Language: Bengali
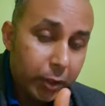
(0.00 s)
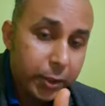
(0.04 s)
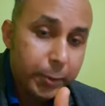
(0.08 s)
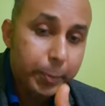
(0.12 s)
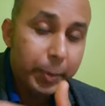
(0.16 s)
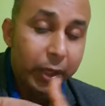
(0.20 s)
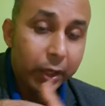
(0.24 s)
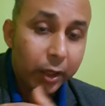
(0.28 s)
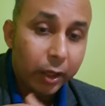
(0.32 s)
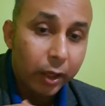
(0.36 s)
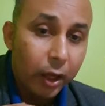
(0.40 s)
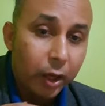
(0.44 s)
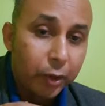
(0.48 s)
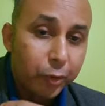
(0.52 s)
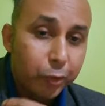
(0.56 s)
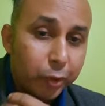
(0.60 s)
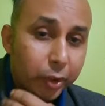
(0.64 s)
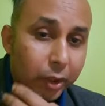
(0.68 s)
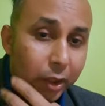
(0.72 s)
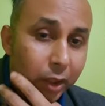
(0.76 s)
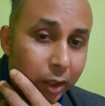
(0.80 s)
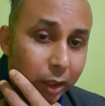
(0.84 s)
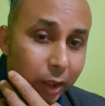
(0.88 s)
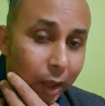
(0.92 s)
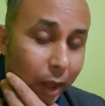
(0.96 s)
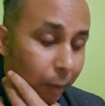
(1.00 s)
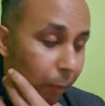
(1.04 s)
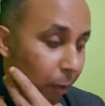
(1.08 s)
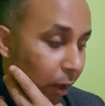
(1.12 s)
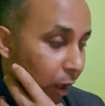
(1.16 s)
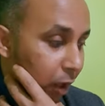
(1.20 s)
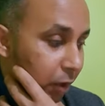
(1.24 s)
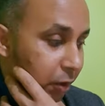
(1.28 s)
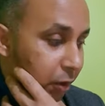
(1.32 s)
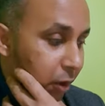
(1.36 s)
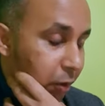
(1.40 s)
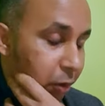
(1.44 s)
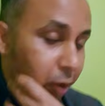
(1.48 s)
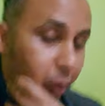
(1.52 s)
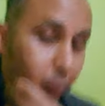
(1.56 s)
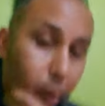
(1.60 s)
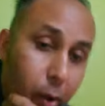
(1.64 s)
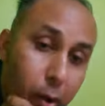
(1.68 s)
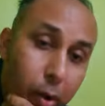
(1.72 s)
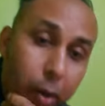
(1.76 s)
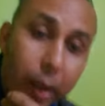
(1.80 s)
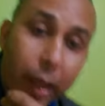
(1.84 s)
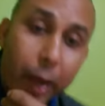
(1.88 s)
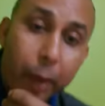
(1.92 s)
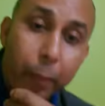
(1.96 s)
স্পিকিং কান্ট্রি আর বাংলাদেশে
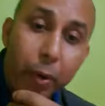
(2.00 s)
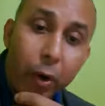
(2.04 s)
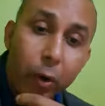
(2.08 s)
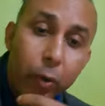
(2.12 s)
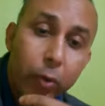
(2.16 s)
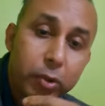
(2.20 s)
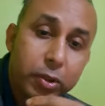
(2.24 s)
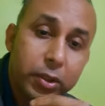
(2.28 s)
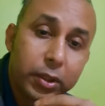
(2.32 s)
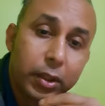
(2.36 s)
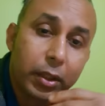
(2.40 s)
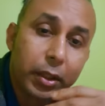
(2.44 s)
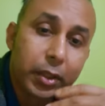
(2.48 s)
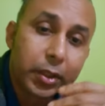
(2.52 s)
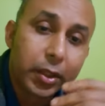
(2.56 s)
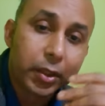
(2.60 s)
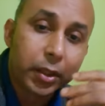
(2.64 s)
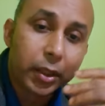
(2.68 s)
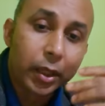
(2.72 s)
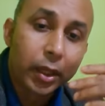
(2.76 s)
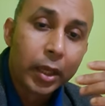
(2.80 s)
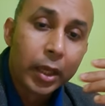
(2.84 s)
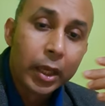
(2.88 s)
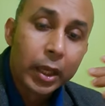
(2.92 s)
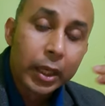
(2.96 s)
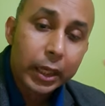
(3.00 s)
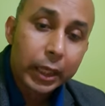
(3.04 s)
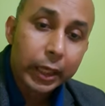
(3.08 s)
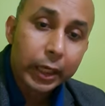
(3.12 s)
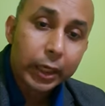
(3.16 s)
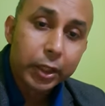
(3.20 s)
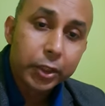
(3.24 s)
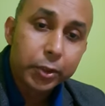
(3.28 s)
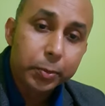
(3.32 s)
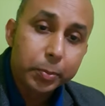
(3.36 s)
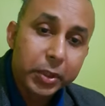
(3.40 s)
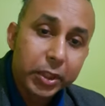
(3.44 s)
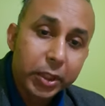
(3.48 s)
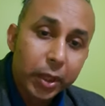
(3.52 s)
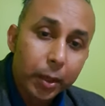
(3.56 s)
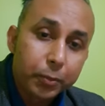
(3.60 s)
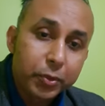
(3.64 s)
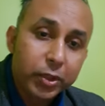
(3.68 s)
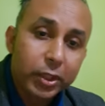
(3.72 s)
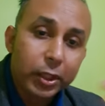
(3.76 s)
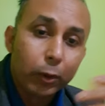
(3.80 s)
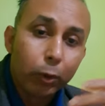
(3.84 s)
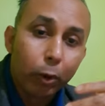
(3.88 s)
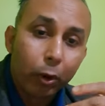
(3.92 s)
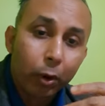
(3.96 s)
যখন লেখাপড়া করছেন এটাতে ইংলিশ মিডিয়াম
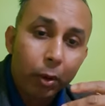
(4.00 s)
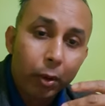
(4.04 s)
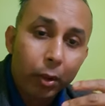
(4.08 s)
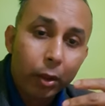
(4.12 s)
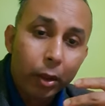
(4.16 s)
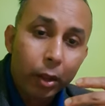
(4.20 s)
ছিল